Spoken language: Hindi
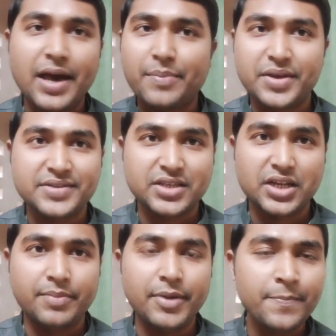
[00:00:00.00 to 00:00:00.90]
आपके
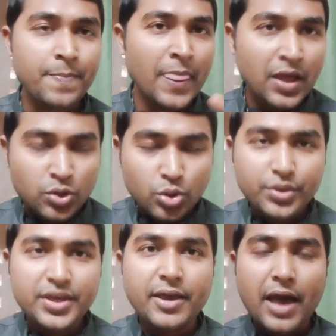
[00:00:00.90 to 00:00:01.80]
शरीर में तो
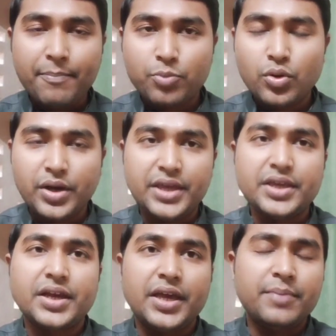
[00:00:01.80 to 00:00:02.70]
ये आपको कहीं
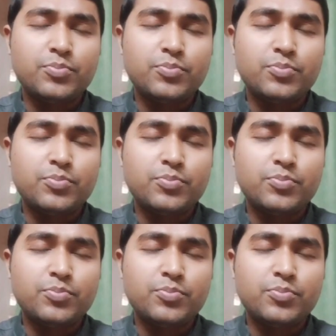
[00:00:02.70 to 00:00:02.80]
कहीं